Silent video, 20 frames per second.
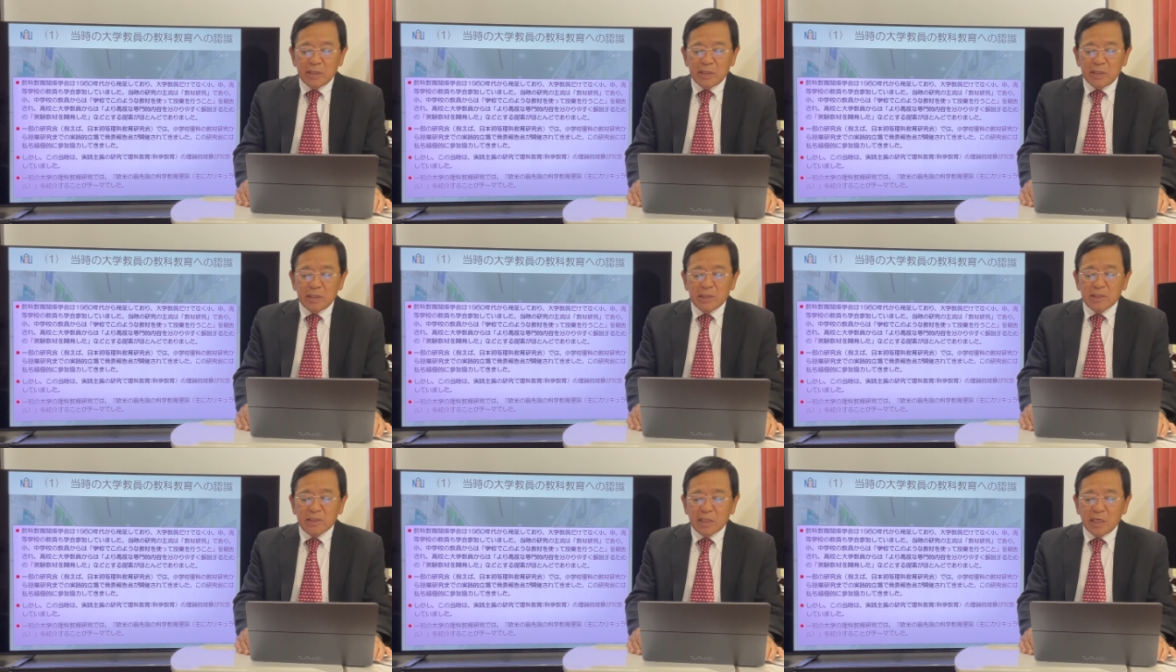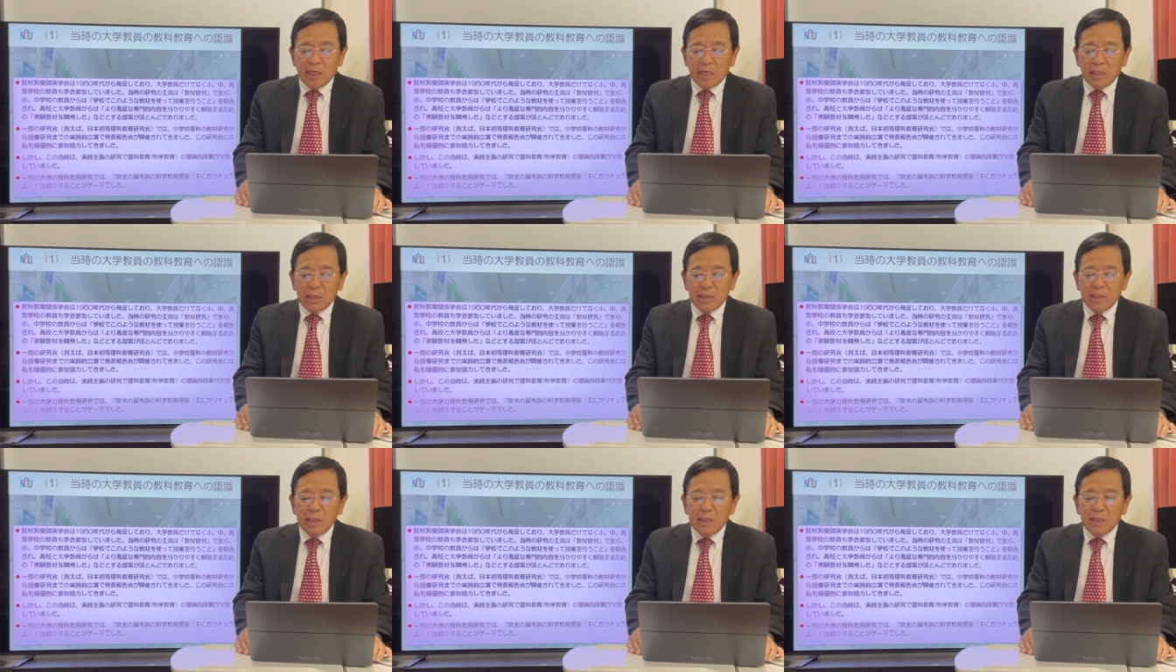です
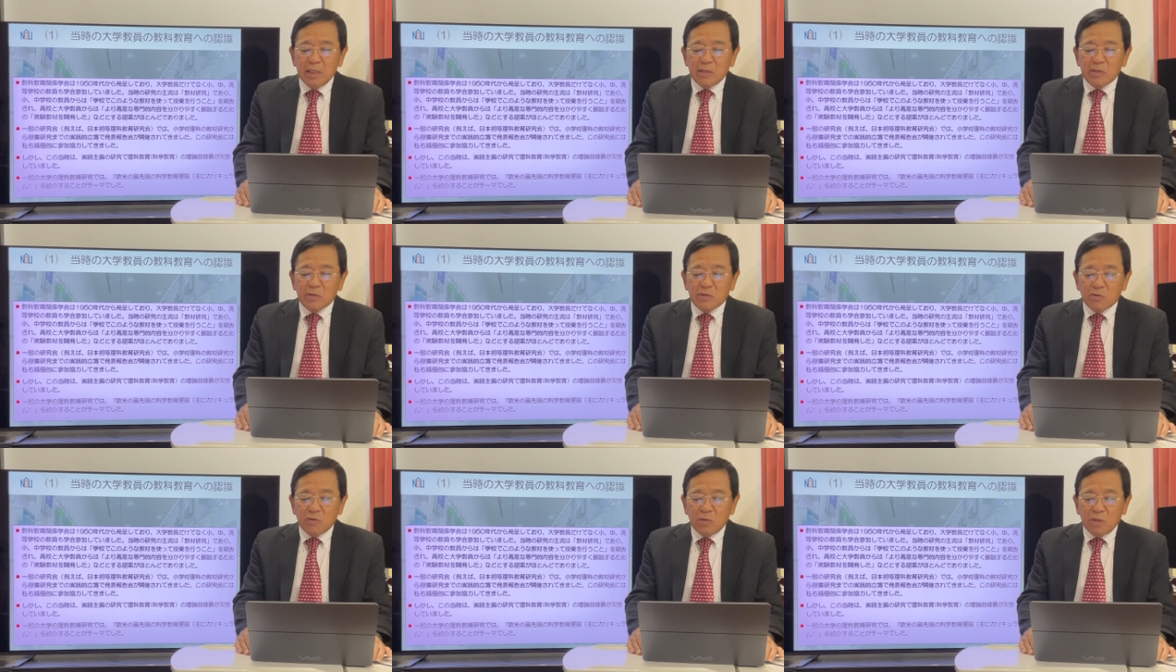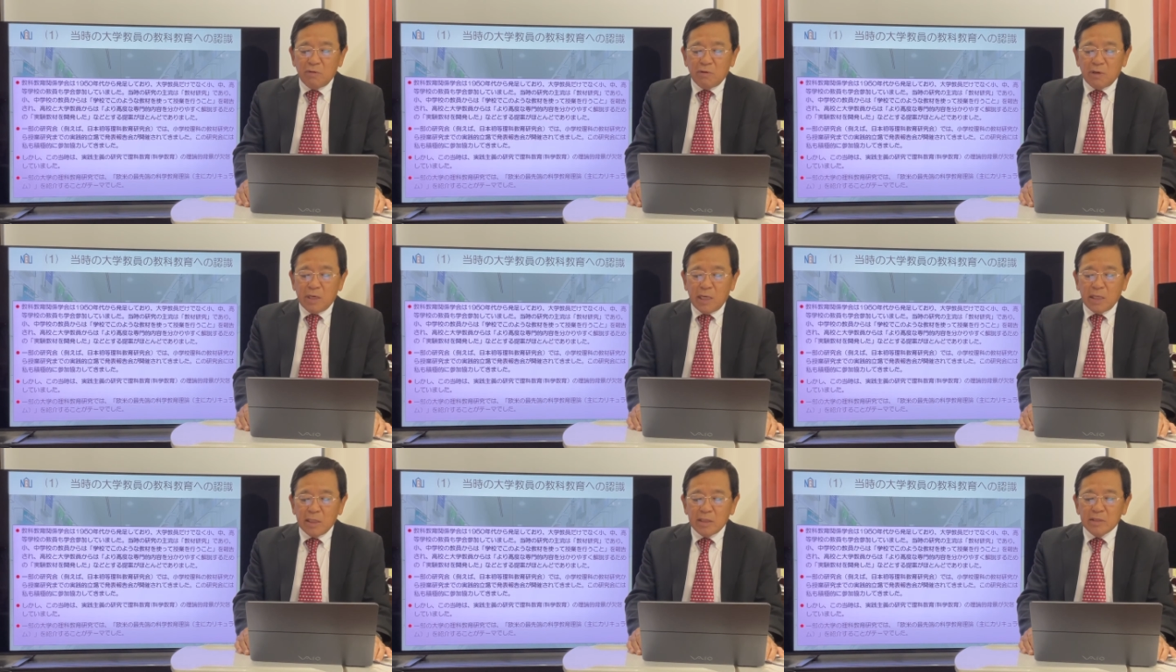がそこで
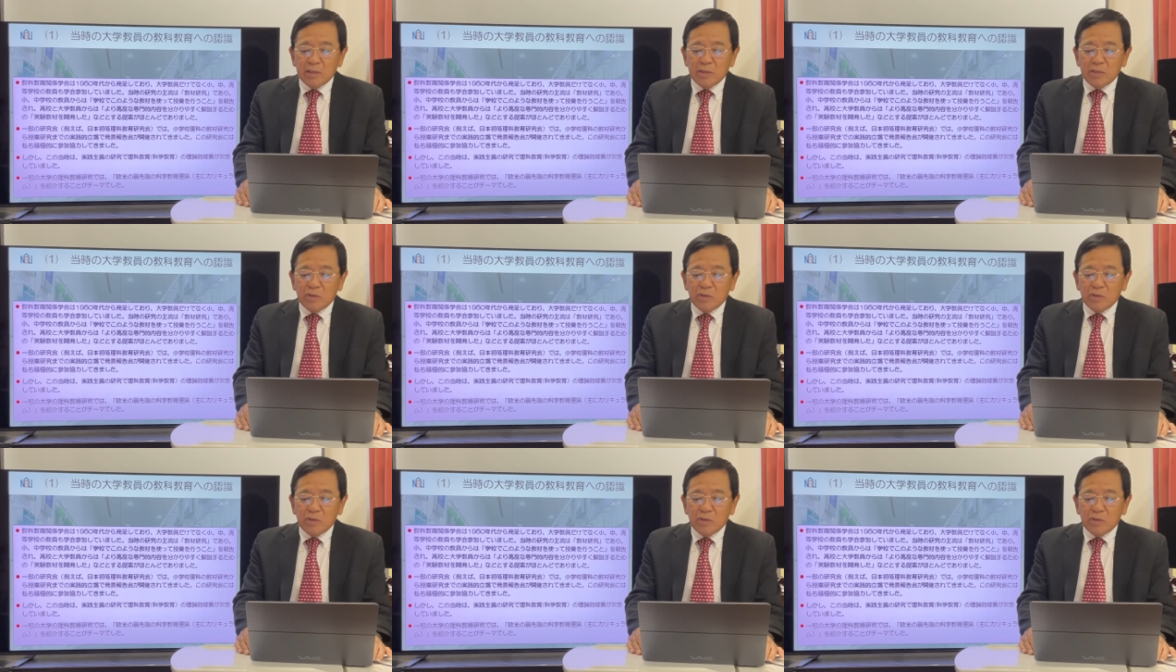は